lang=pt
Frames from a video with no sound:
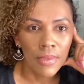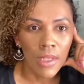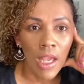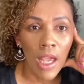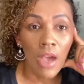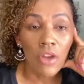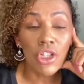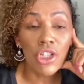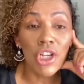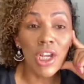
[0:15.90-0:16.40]

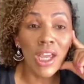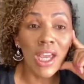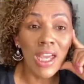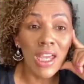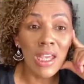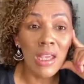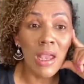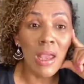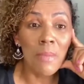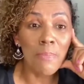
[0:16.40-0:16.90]
Eu já cheguei
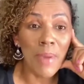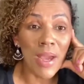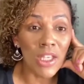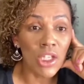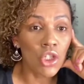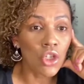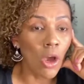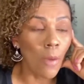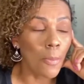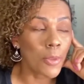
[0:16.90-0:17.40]
em pet
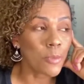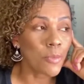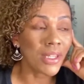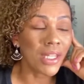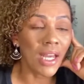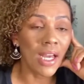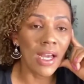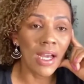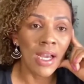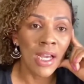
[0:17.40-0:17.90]
shops para
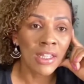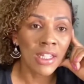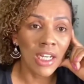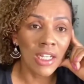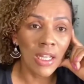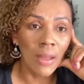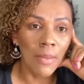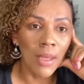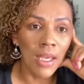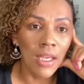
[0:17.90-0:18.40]
dar
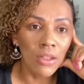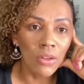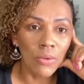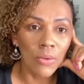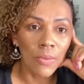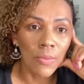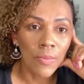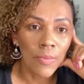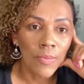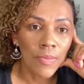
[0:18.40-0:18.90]
treinamento,